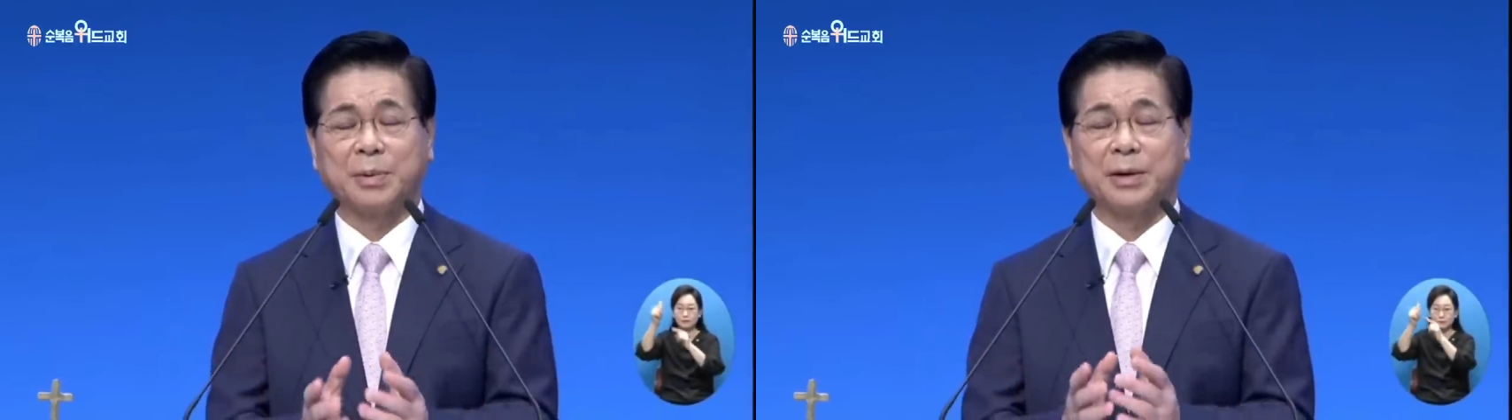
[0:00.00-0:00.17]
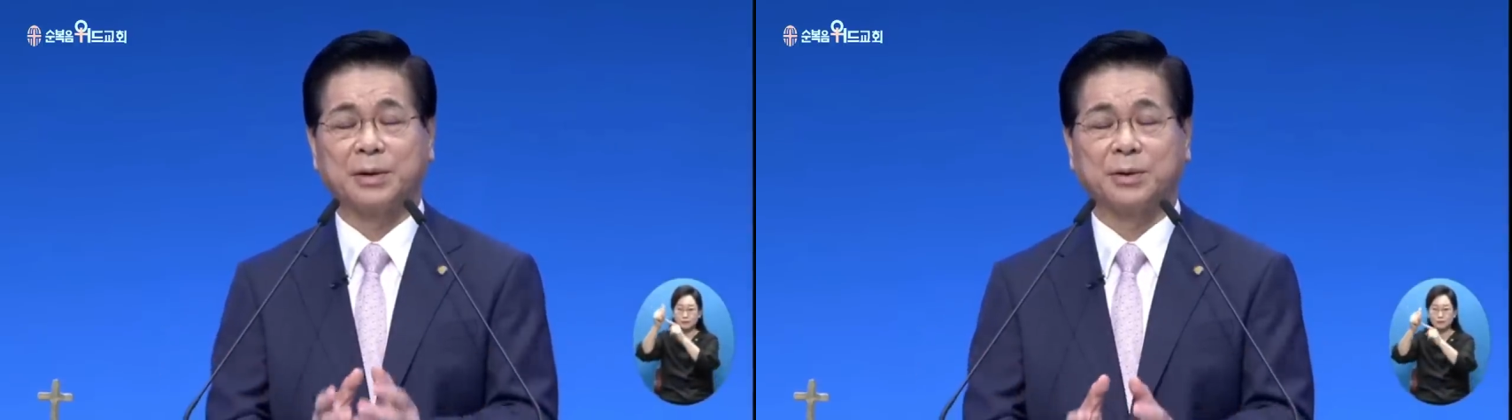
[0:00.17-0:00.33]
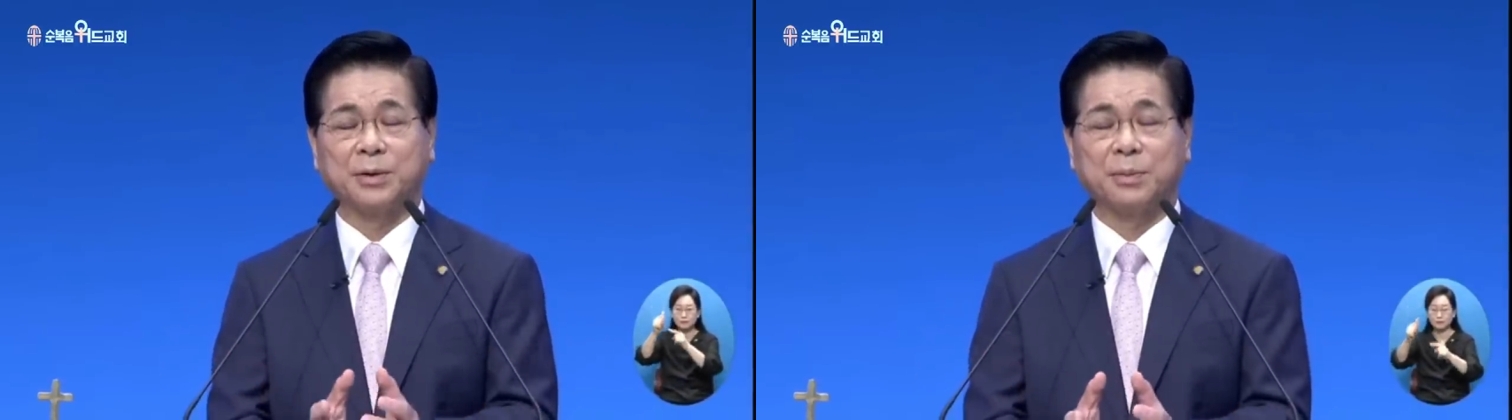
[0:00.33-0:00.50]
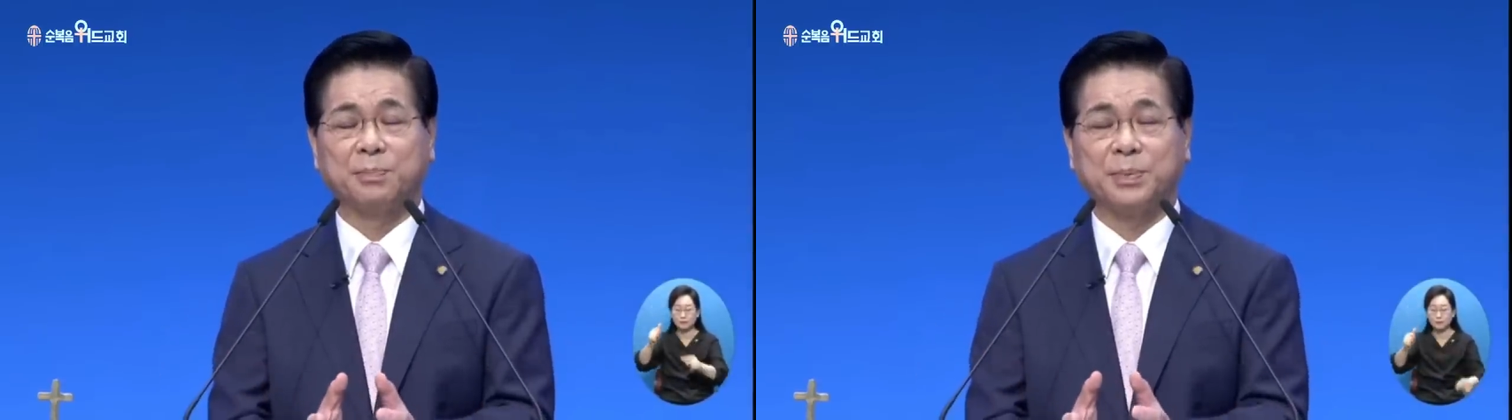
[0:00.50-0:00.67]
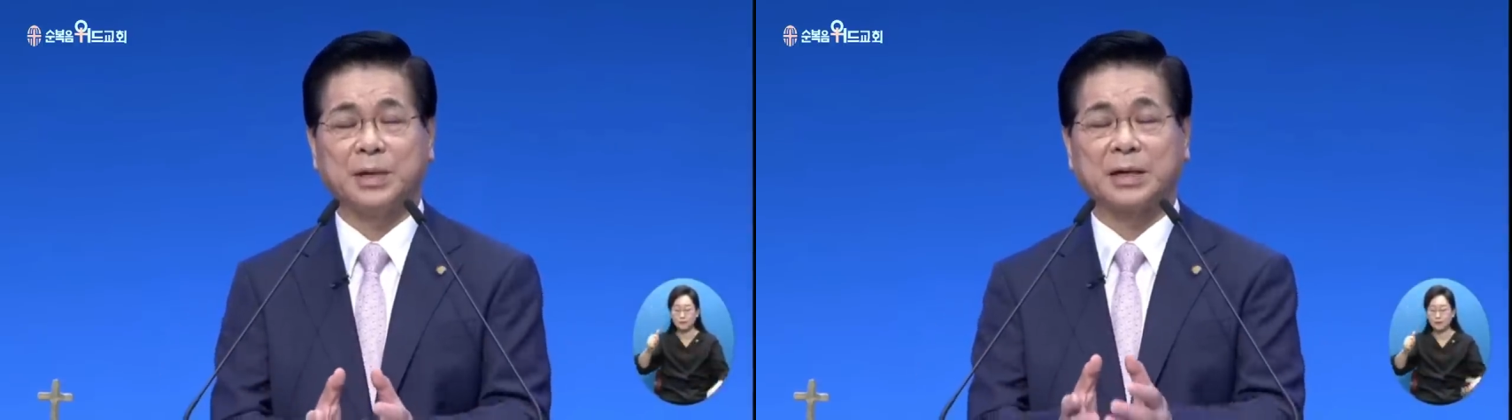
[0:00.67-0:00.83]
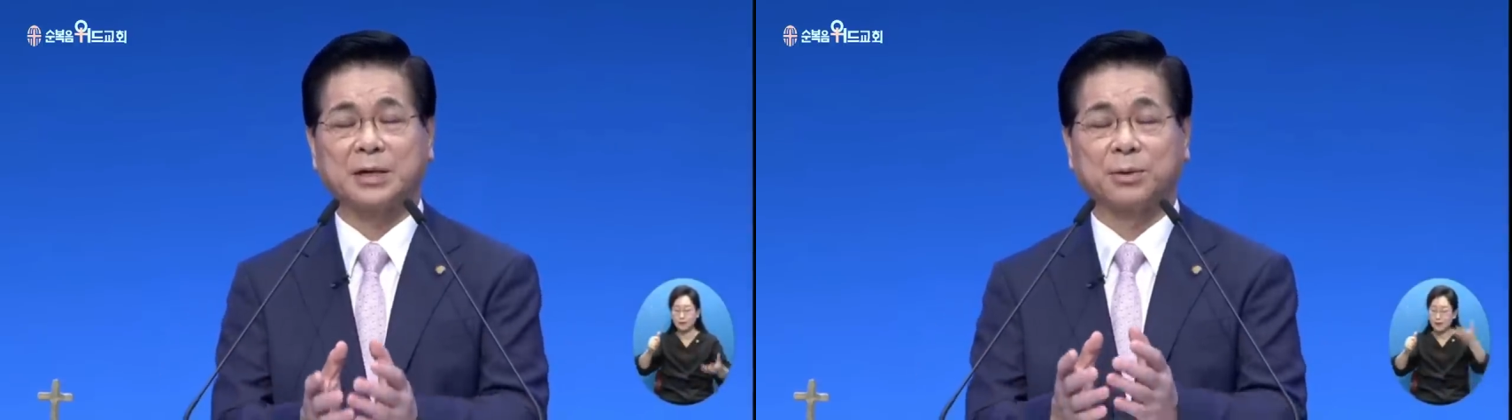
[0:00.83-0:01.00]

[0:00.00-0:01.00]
반역으로 피난길에